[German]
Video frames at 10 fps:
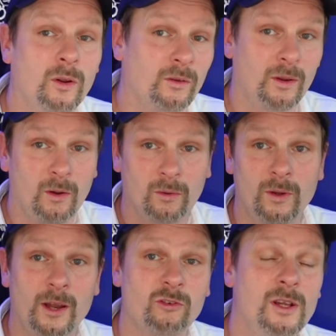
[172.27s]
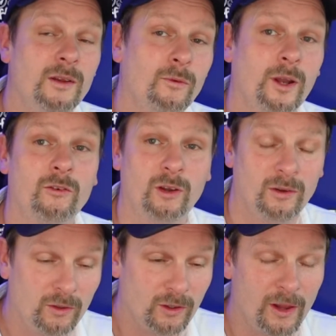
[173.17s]
Dort ist dann auch so ein kleines Schildchen, wo dran
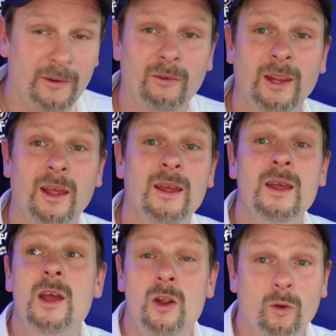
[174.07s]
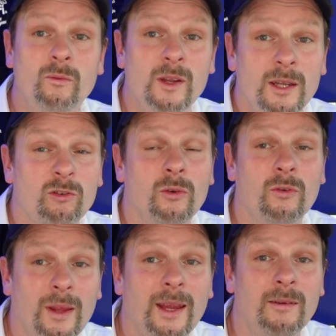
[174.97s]
steht Ziel- und Dort wird er schon
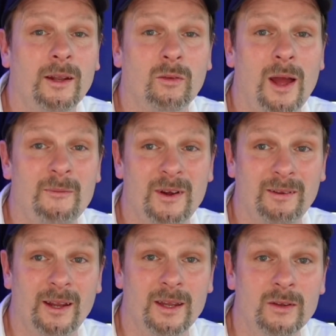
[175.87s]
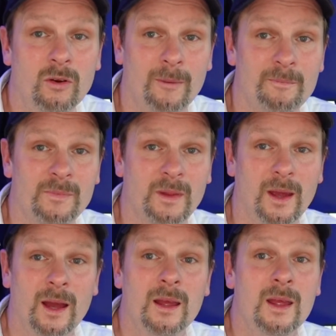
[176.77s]
rechtzeitig zur Abfahrtzeit hinkommen.
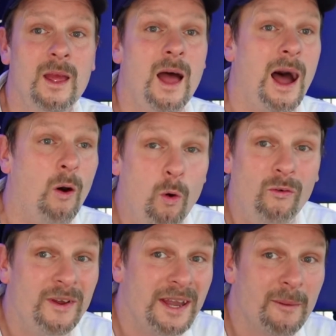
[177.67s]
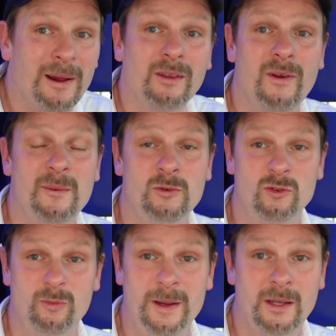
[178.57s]
Ja? Auch wenn er mal zwei
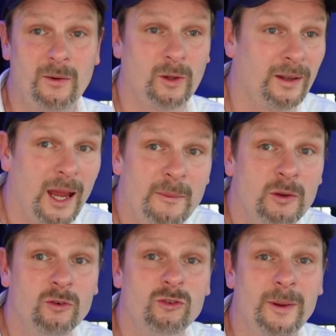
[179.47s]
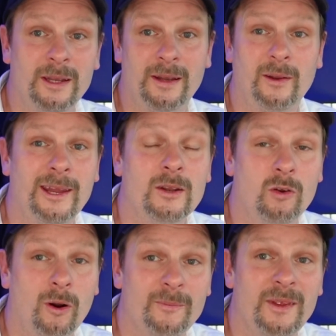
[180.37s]
Minuten später oder drei Minuten später da
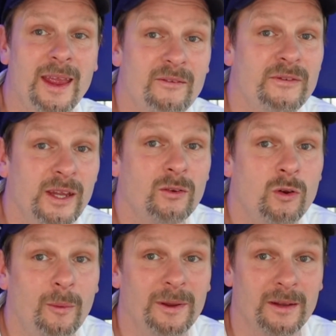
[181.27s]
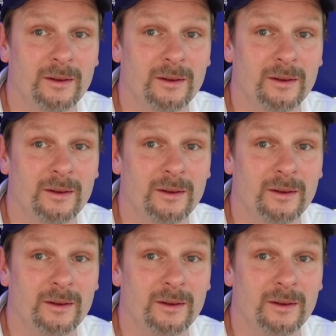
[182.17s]
hinkommt. Er wird kommen.